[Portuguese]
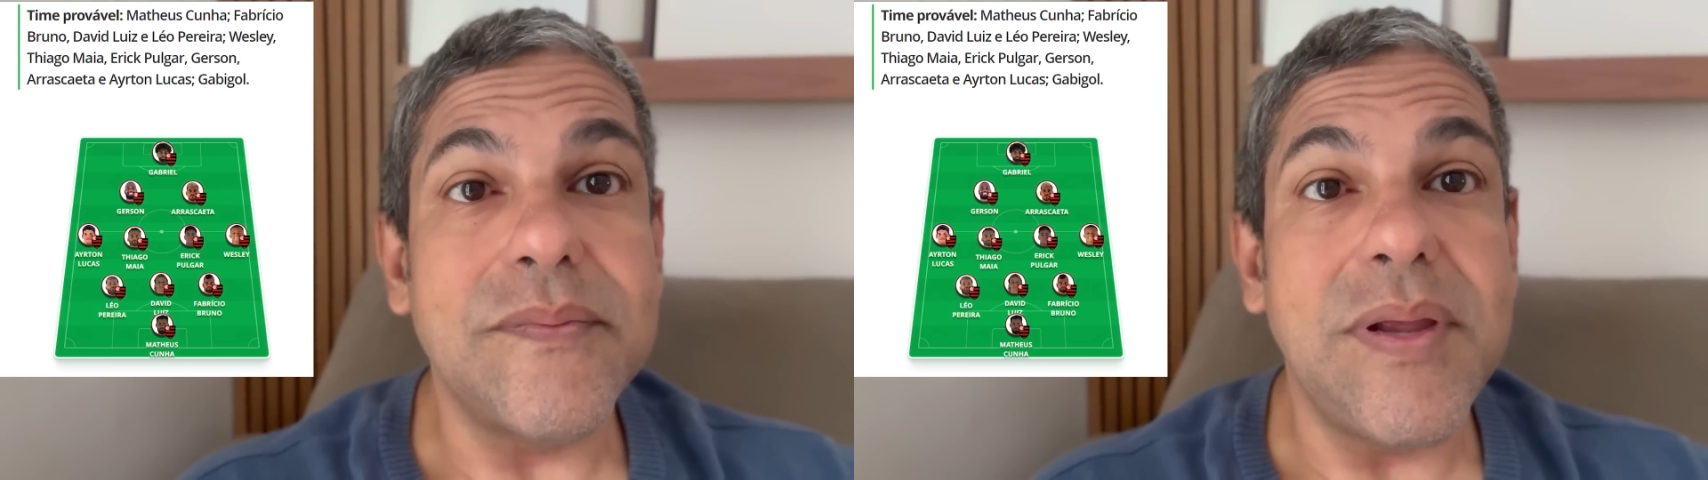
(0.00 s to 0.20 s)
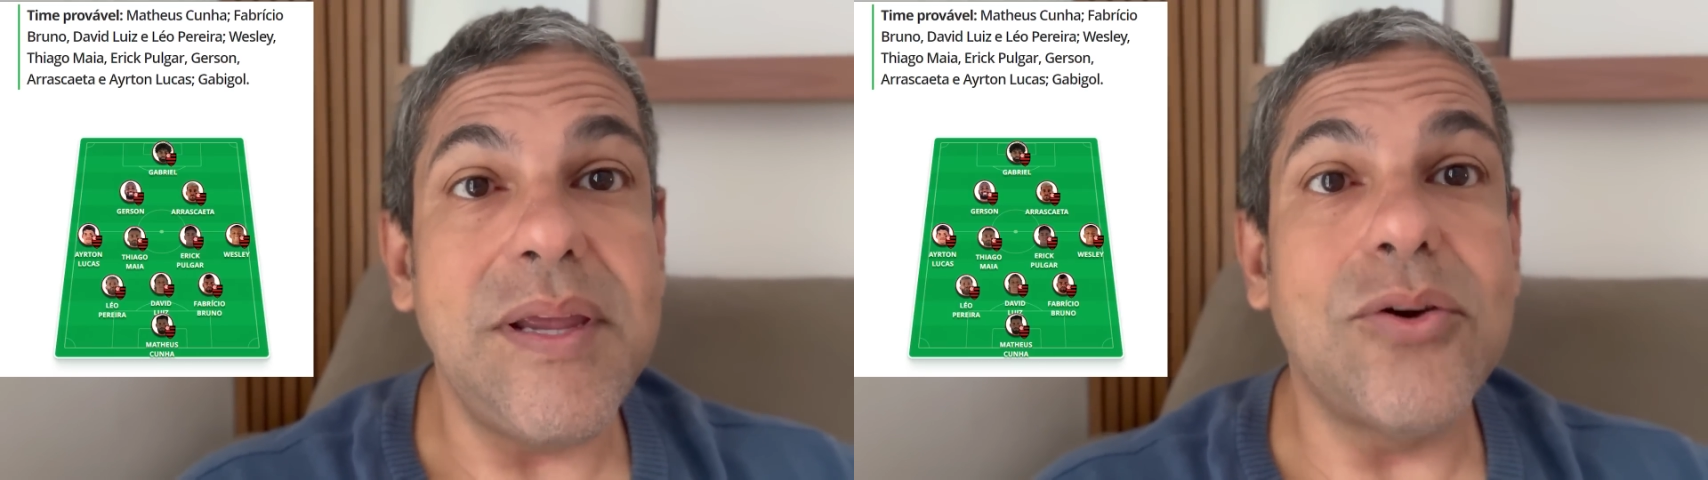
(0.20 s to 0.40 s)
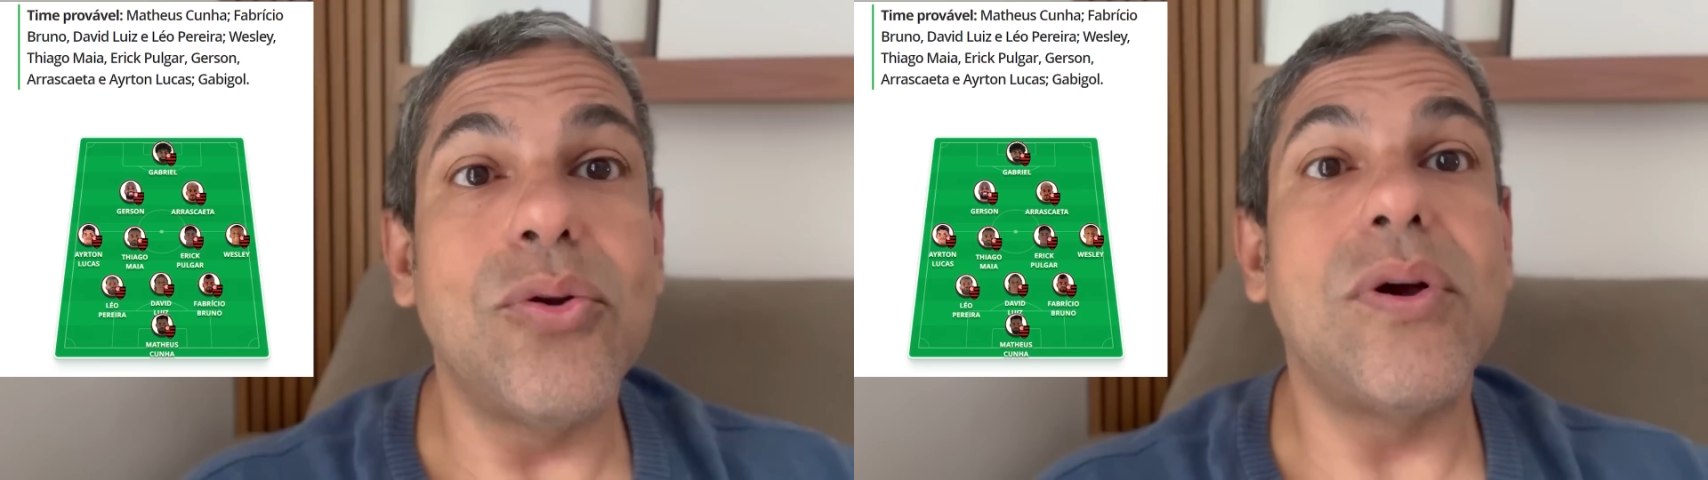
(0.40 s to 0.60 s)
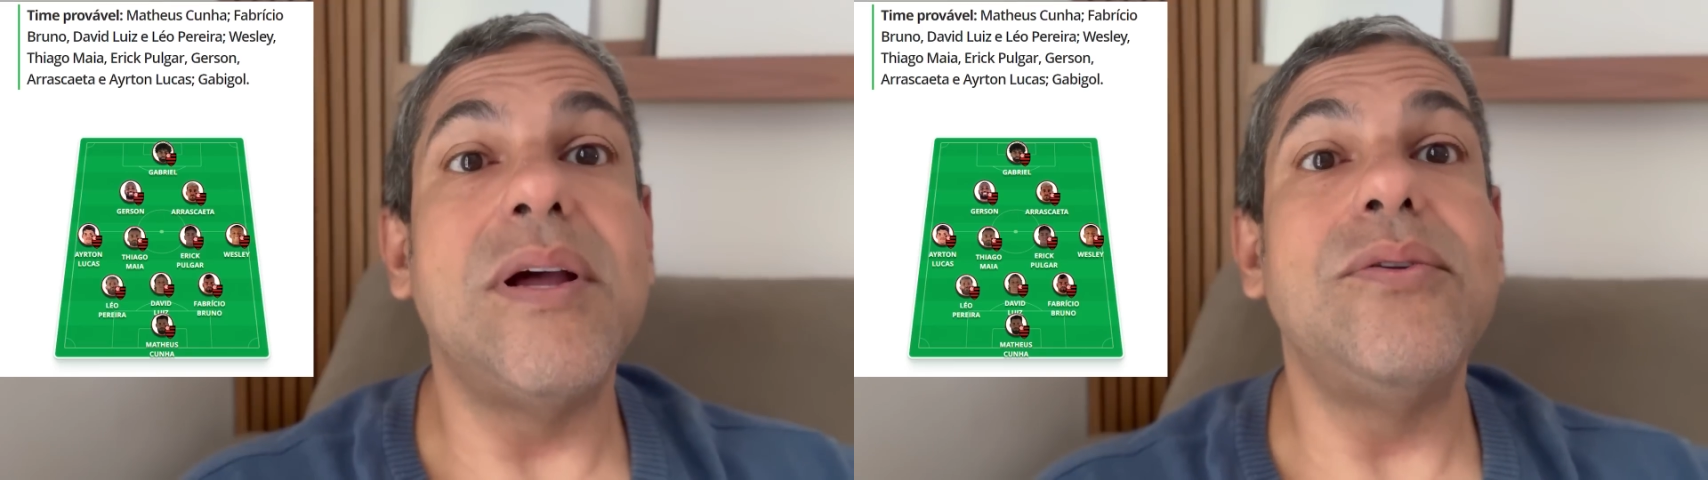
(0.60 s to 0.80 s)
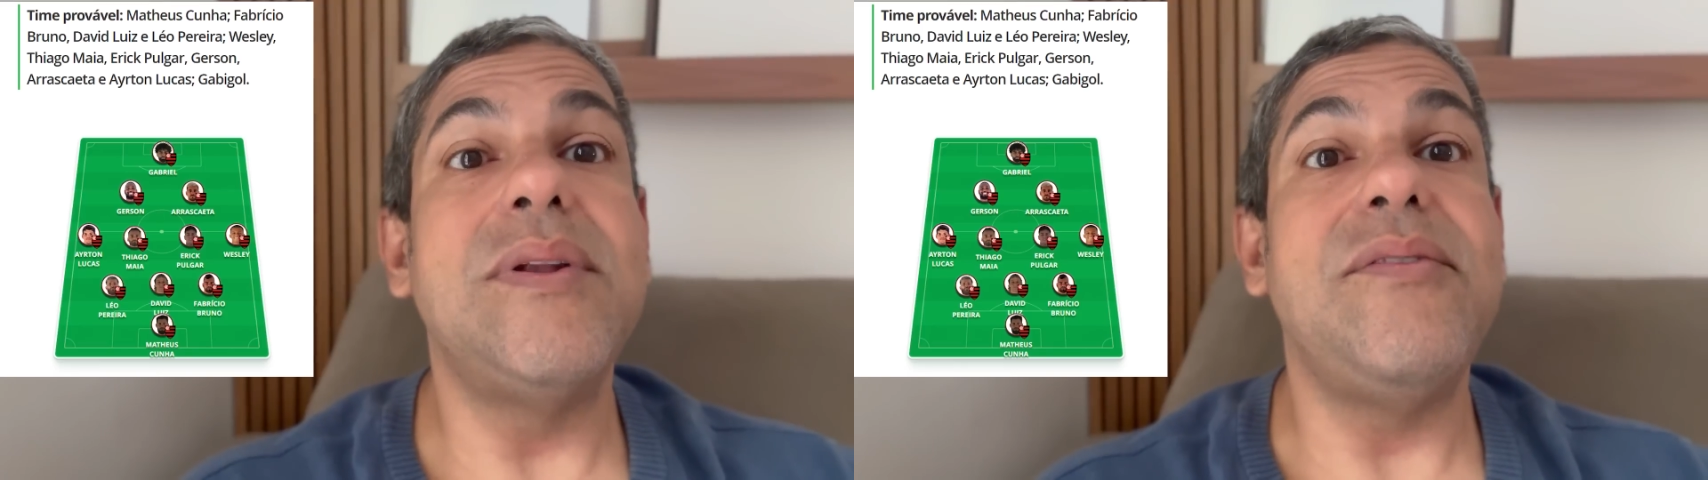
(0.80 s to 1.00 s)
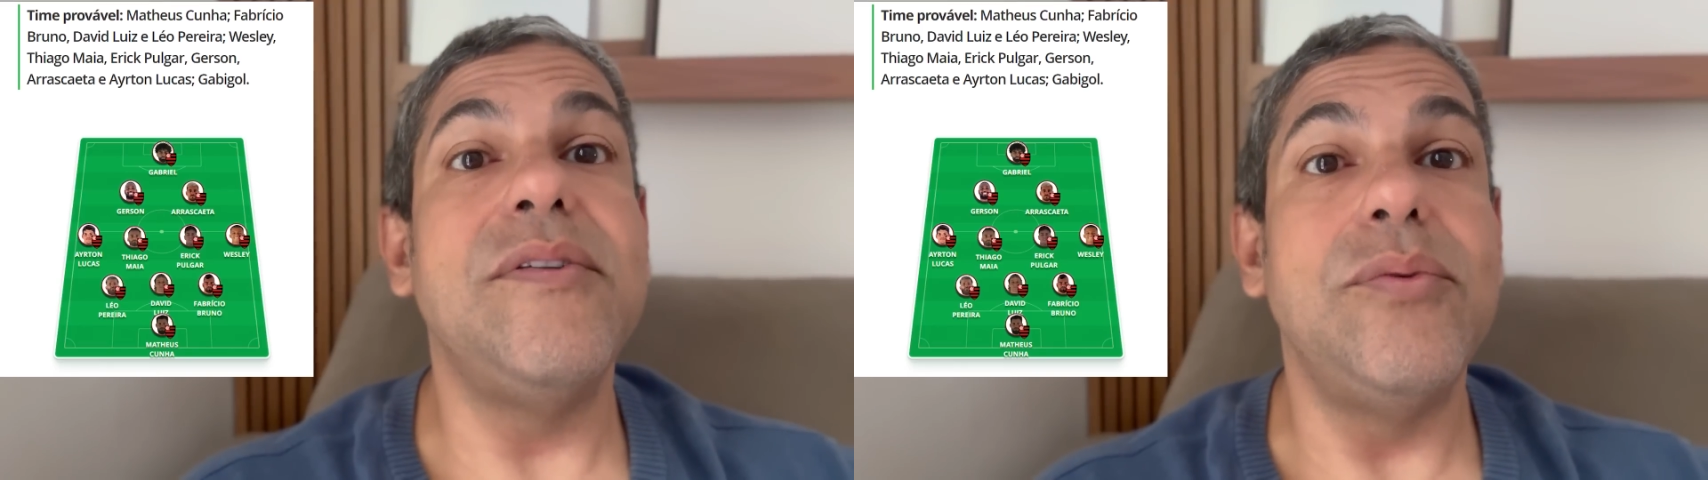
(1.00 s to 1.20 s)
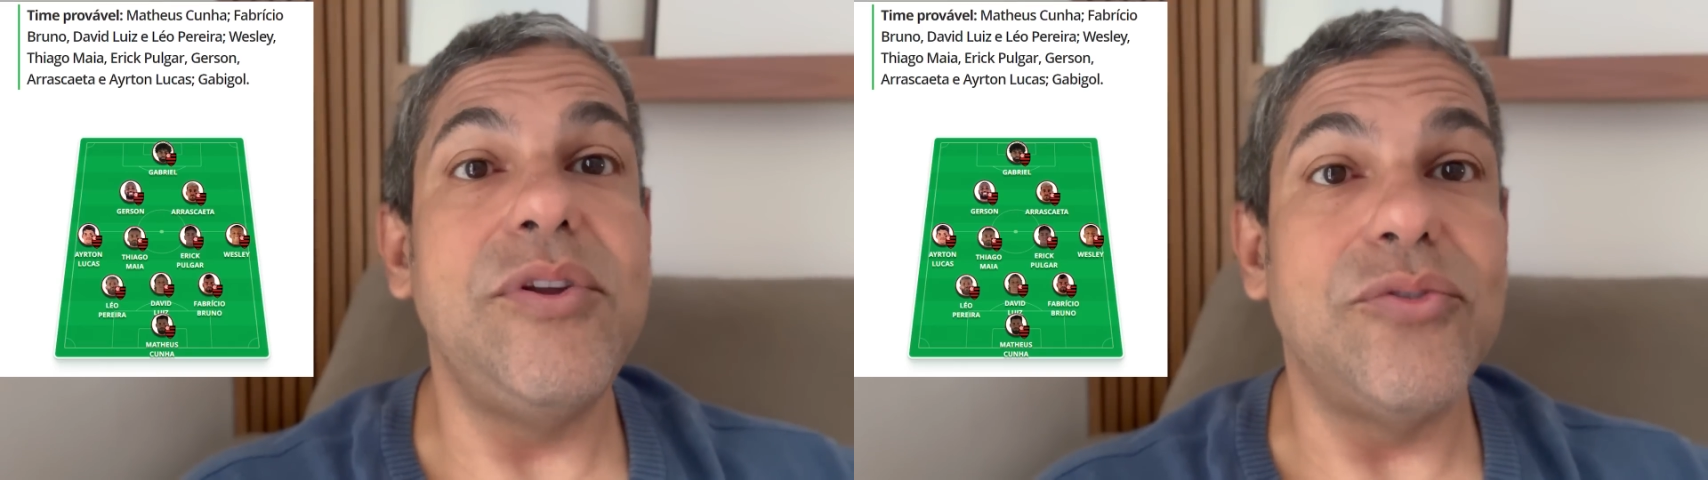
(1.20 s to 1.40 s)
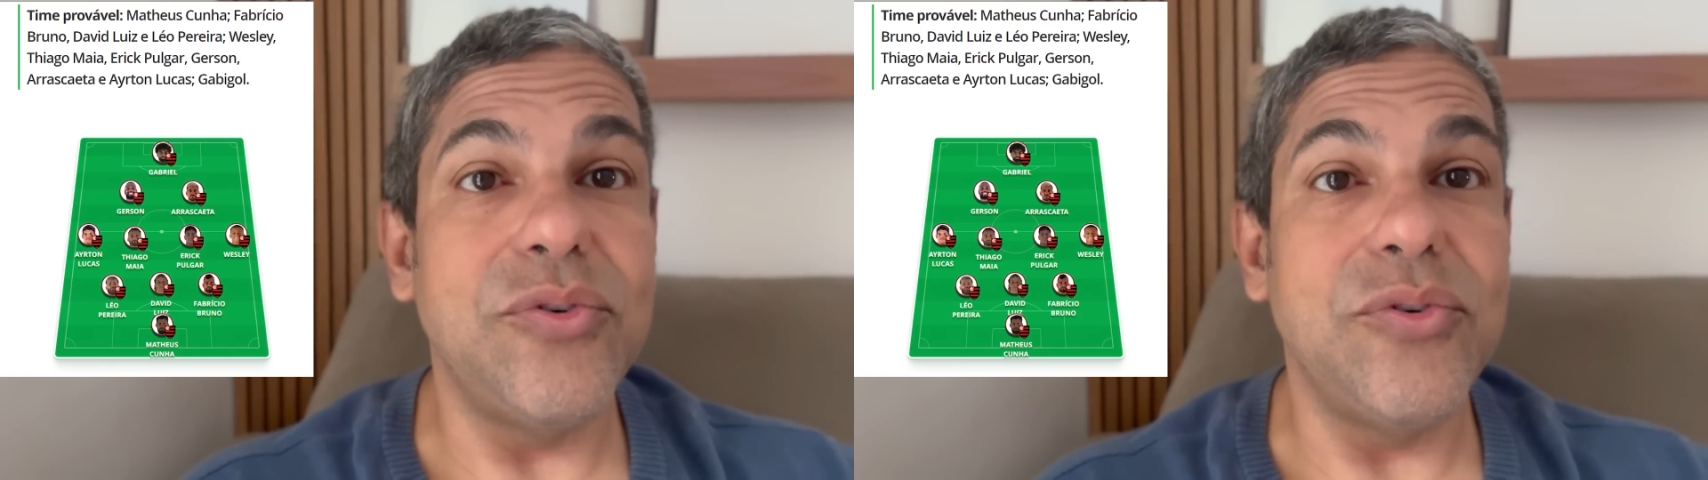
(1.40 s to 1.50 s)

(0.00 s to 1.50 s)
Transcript: recolocando o Davi Luiz